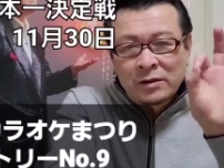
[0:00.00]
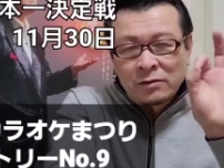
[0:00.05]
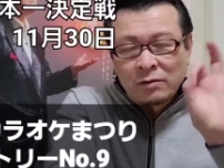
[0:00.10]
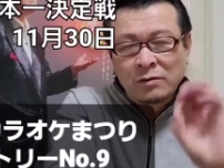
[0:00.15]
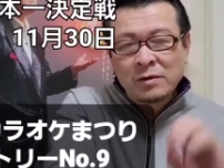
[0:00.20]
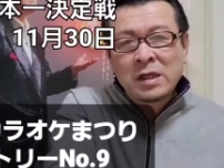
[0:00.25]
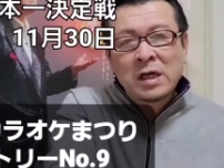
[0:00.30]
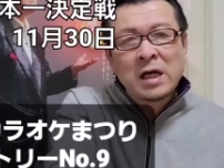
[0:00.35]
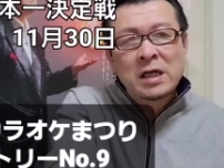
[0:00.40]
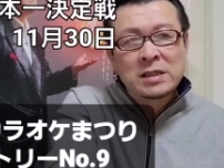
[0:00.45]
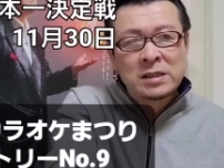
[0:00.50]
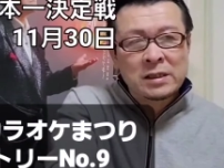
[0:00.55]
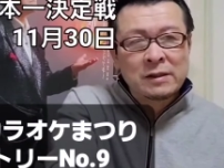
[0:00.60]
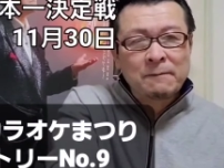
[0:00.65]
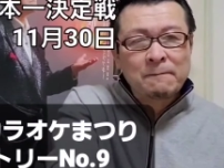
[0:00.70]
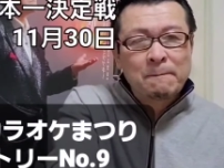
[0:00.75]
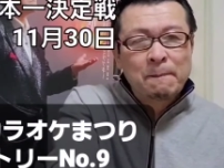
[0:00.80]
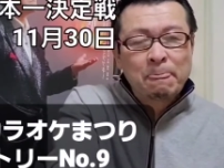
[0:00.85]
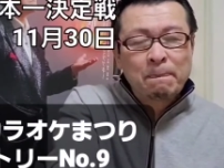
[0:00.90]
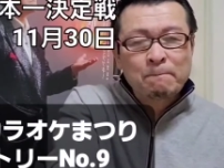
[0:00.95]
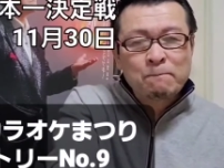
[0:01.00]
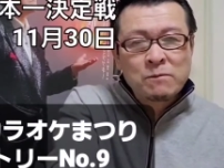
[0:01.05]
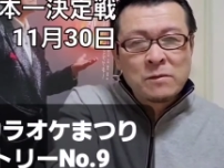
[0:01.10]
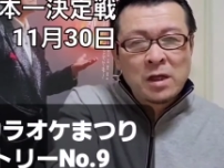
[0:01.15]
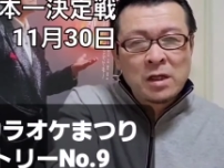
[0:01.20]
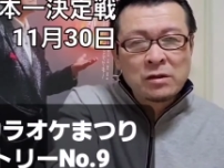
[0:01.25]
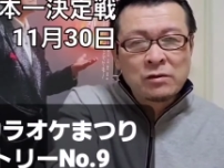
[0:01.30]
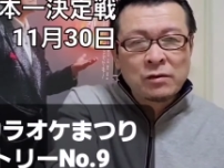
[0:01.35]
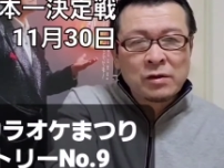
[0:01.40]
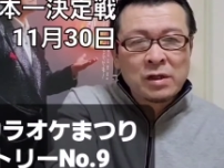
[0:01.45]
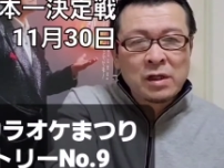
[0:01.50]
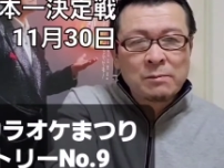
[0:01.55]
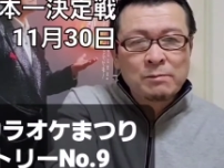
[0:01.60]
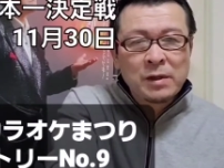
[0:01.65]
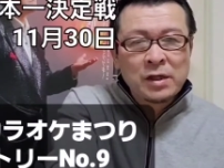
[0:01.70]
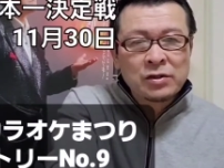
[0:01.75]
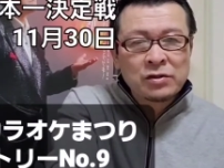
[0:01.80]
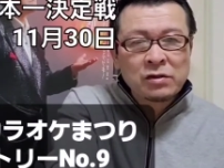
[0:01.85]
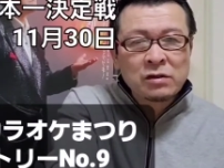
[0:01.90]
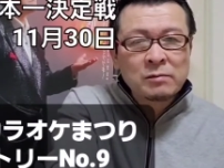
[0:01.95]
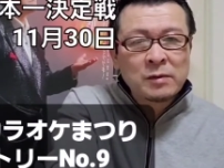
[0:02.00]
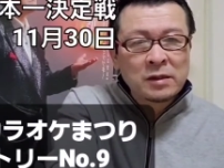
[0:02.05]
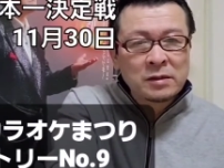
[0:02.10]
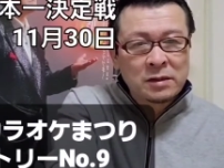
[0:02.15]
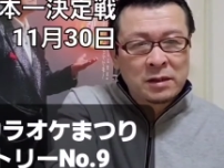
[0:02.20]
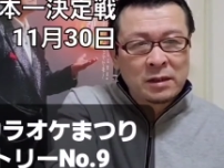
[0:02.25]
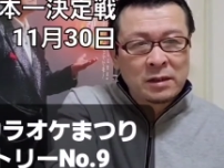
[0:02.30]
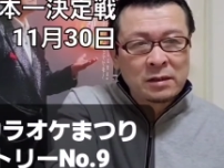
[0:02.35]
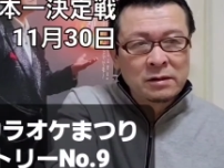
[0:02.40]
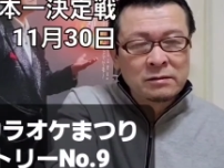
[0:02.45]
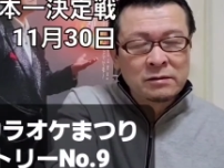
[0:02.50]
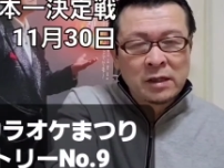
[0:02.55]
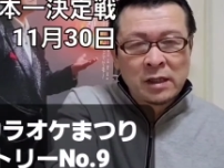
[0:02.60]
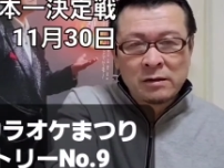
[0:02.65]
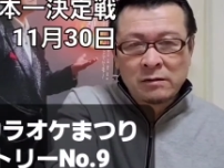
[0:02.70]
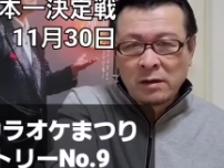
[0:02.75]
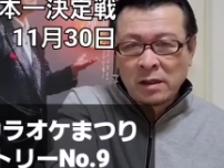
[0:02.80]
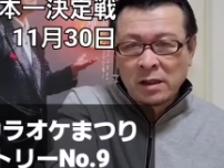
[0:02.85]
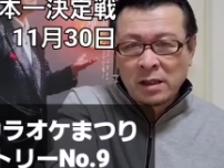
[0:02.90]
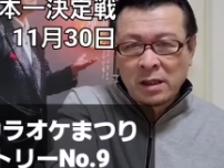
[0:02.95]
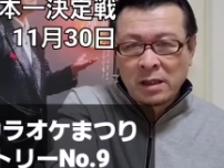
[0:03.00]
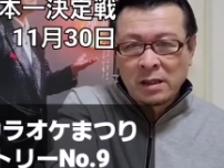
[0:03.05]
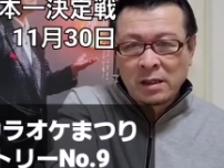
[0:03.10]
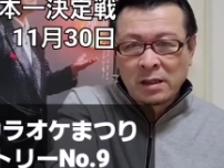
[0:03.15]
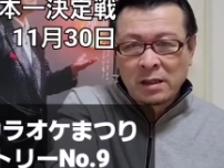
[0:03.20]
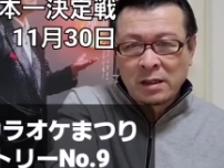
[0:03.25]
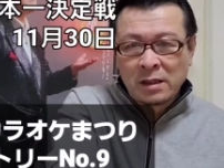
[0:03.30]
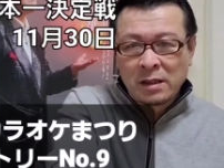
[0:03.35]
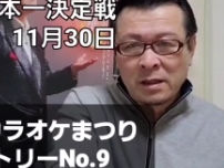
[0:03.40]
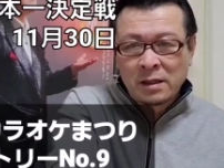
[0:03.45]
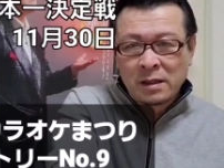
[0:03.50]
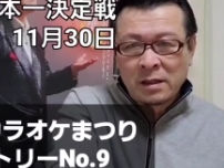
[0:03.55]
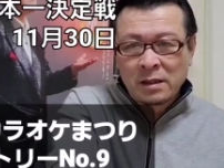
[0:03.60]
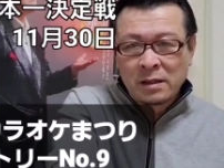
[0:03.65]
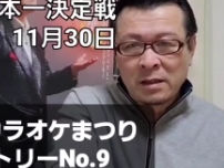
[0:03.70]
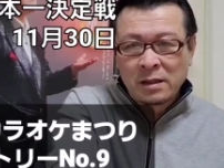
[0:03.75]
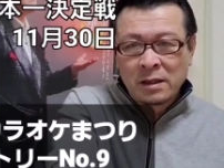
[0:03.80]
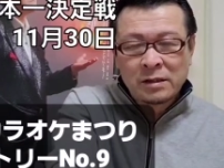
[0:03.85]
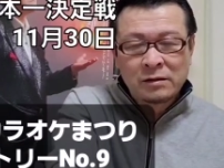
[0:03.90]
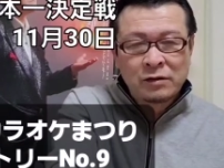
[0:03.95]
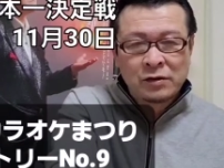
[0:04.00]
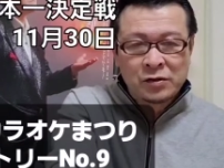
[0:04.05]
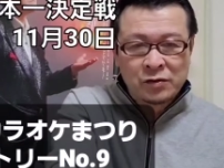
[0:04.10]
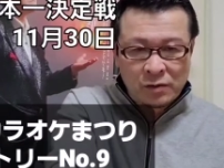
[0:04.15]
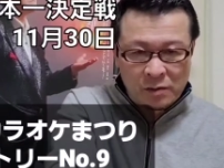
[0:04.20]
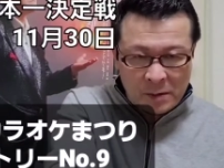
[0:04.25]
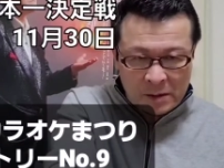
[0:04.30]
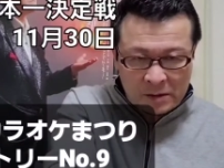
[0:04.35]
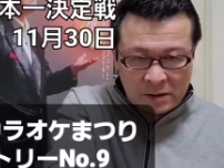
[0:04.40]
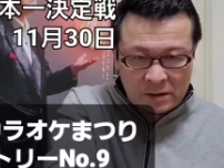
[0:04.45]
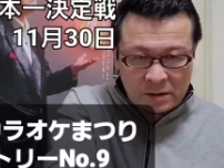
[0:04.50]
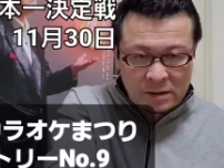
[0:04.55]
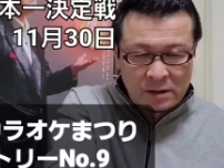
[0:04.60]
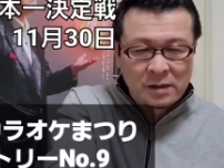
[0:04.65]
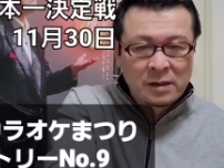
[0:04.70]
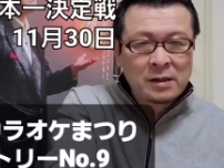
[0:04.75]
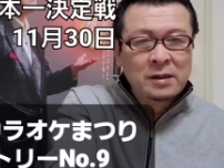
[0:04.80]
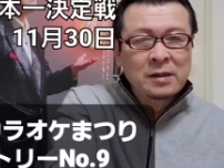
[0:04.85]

その中に、エントリーナンバー9番でグレンの花あエントリーしております。